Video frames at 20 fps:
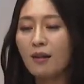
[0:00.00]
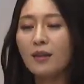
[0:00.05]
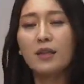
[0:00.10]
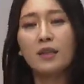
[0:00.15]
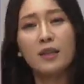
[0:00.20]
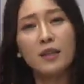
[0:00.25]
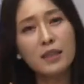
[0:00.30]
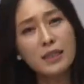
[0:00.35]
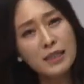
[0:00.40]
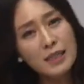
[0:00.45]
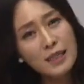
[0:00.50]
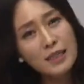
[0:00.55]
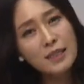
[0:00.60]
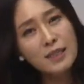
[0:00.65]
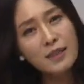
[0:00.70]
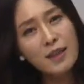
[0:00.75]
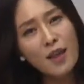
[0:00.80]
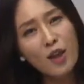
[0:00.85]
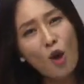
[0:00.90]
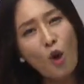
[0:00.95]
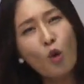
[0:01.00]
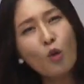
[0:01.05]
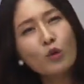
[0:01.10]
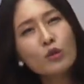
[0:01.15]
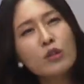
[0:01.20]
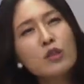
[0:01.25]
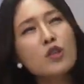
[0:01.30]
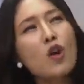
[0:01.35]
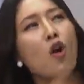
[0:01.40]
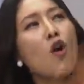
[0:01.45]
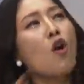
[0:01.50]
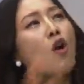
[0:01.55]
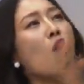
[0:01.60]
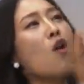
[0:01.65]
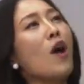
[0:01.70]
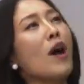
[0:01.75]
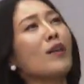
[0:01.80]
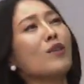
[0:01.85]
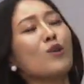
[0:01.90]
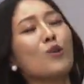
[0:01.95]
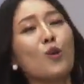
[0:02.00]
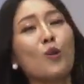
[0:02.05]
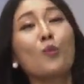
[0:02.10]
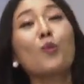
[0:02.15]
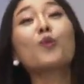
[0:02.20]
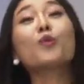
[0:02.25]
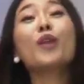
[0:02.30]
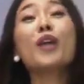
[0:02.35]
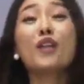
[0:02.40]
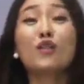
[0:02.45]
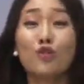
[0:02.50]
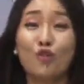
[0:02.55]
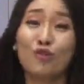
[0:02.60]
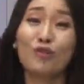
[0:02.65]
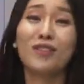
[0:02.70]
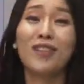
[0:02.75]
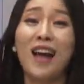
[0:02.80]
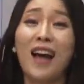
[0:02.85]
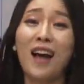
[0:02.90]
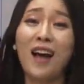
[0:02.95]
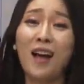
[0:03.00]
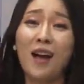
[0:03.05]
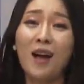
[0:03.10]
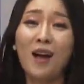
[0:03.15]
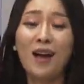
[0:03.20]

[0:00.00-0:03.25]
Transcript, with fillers: 이 시신의 영혼을 저 하늘로 보내준다.